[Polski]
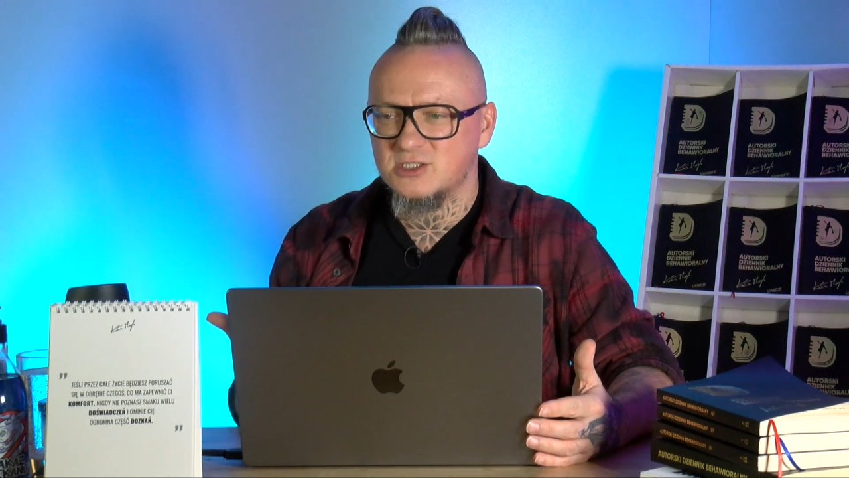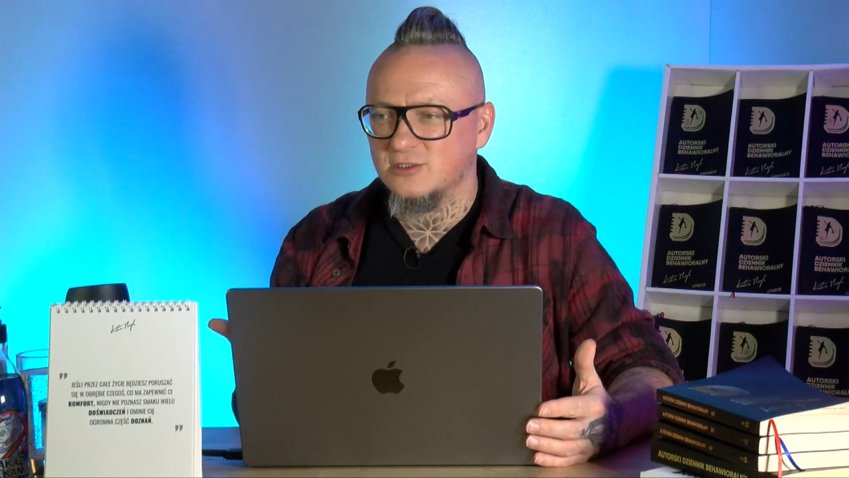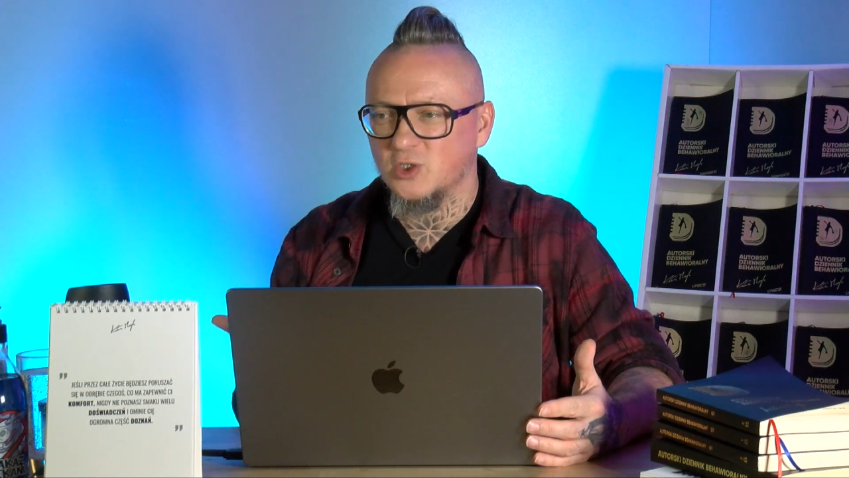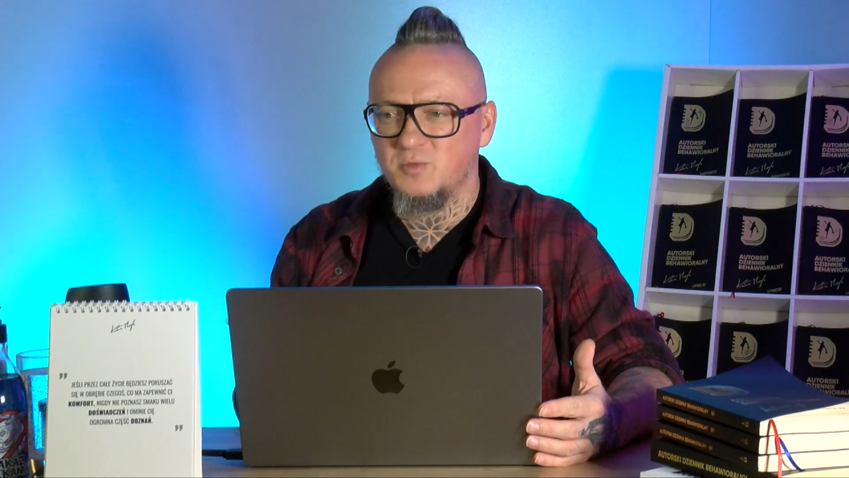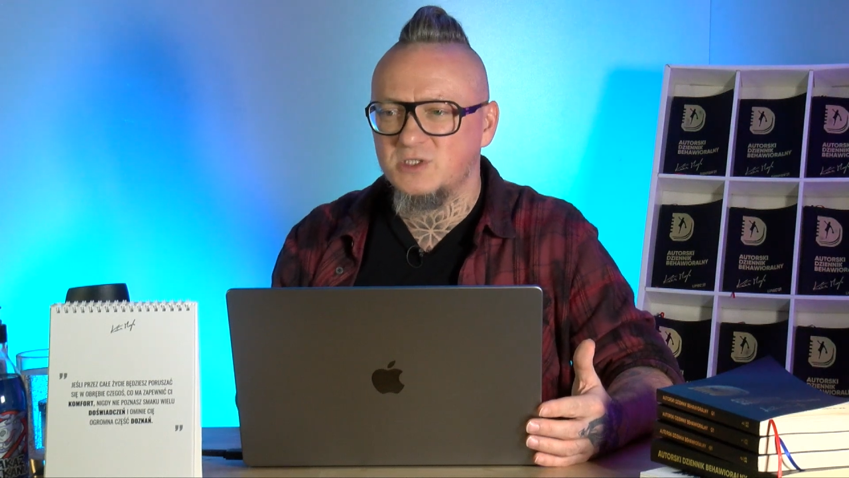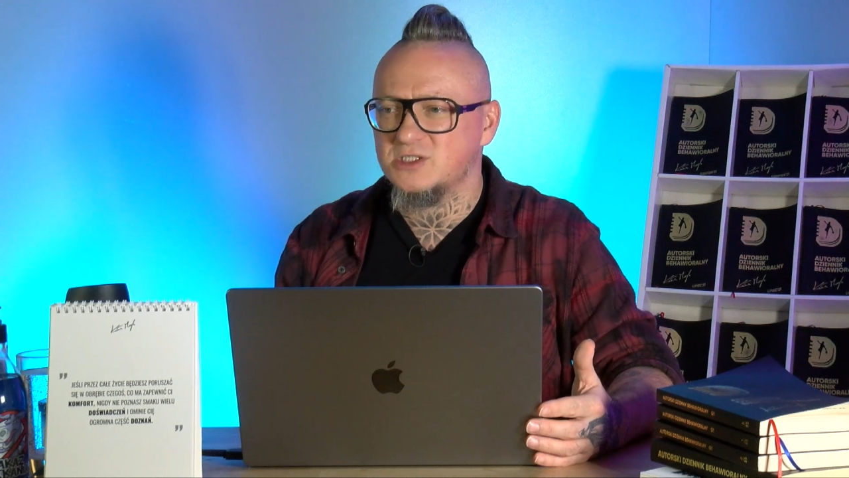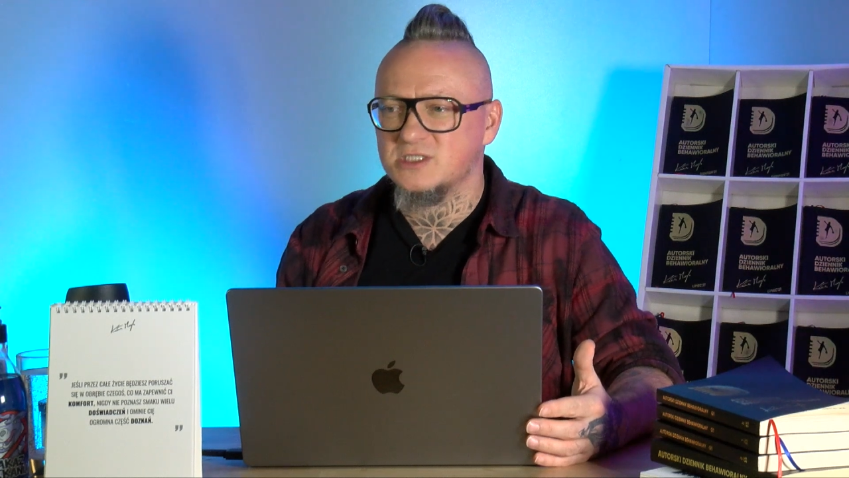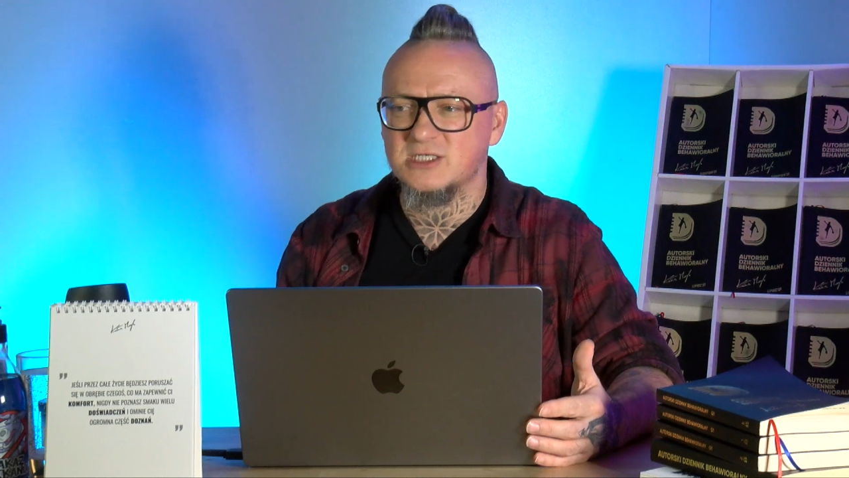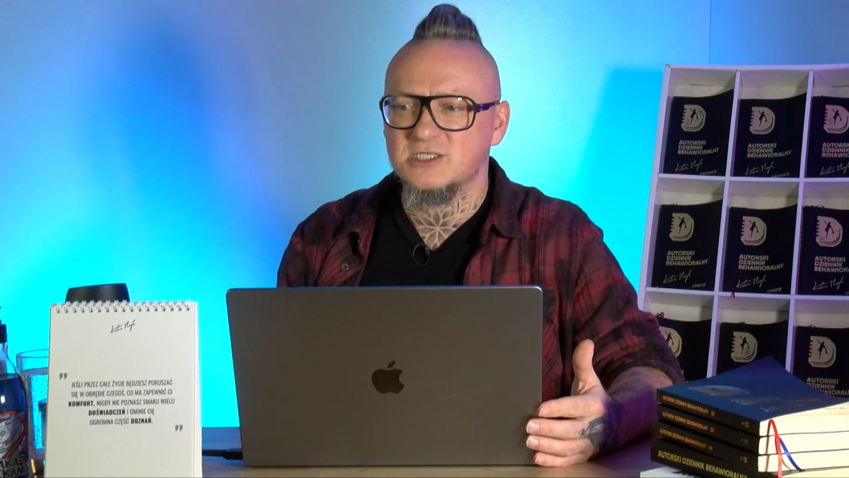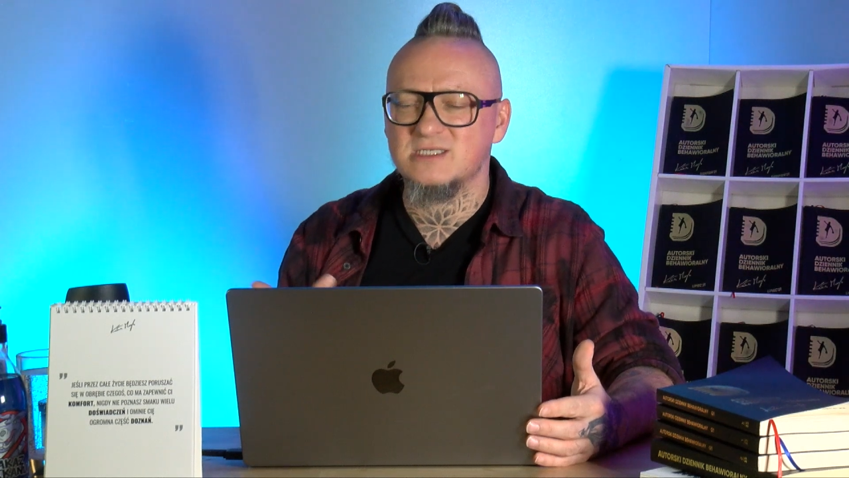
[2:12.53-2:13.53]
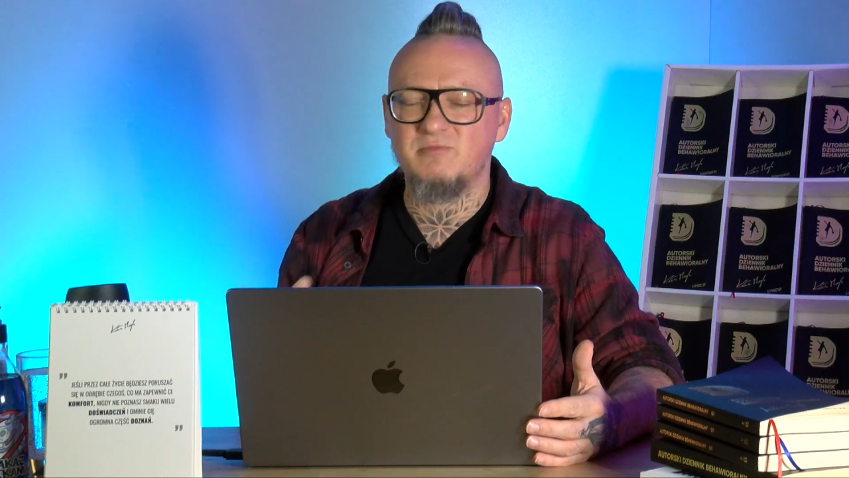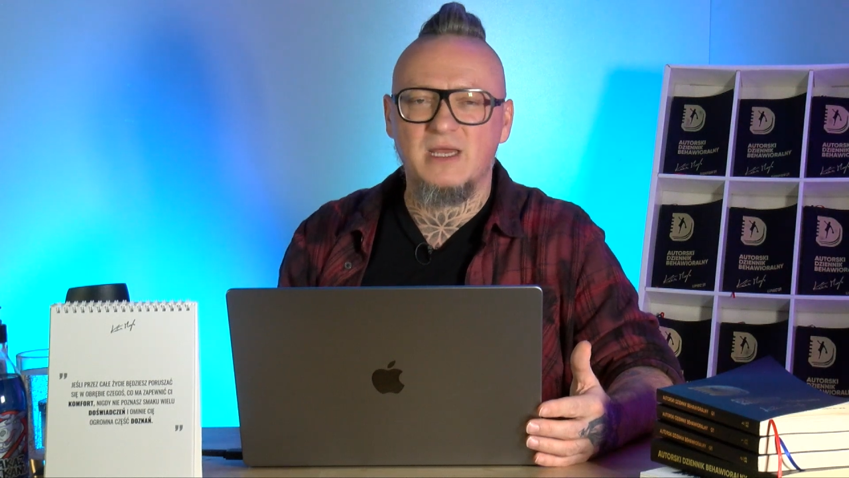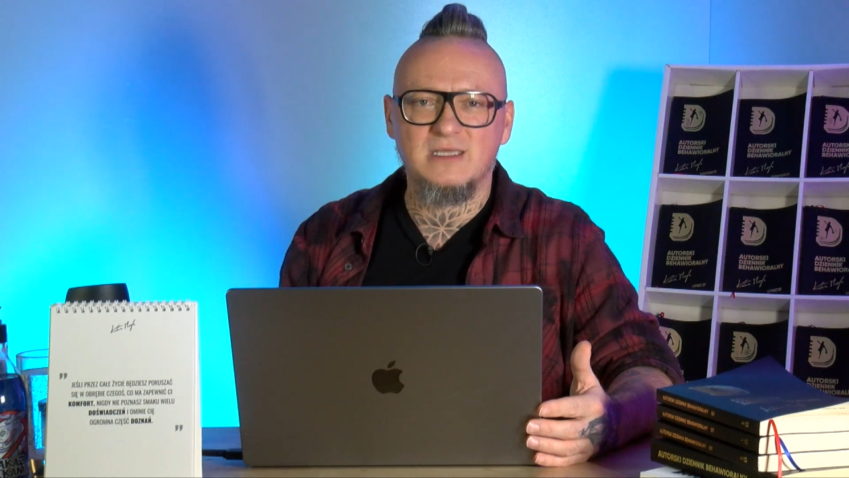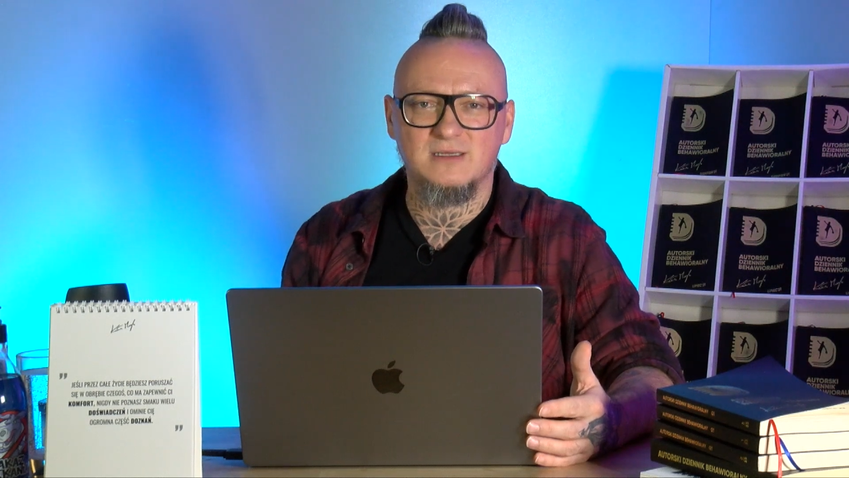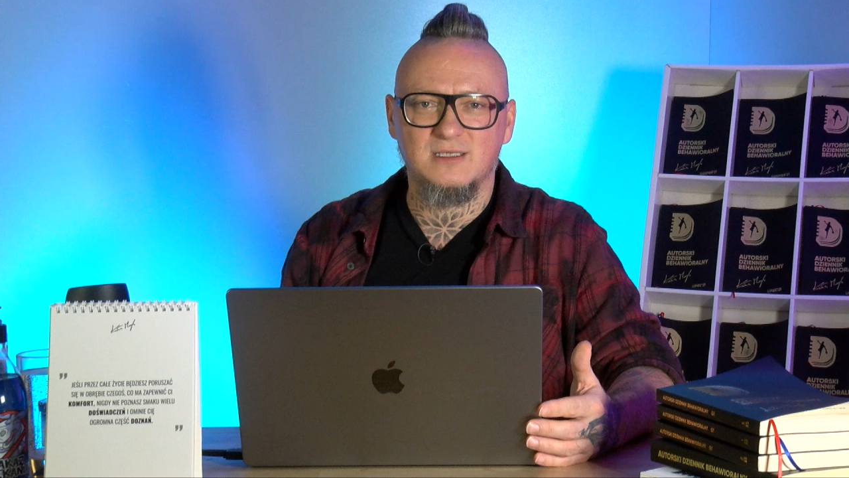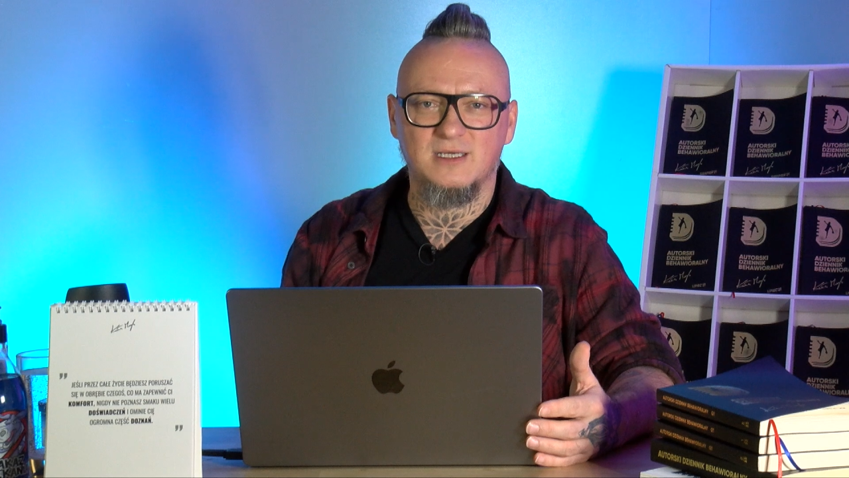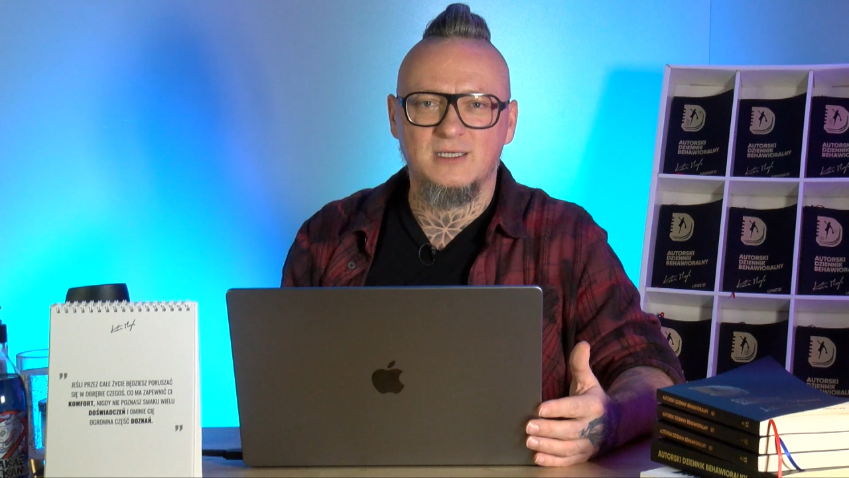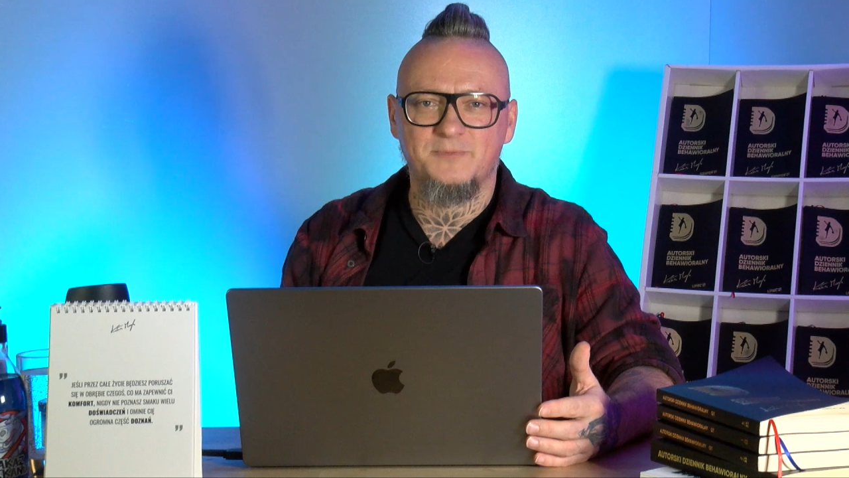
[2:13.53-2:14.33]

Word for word: robić rzeczy zbędne,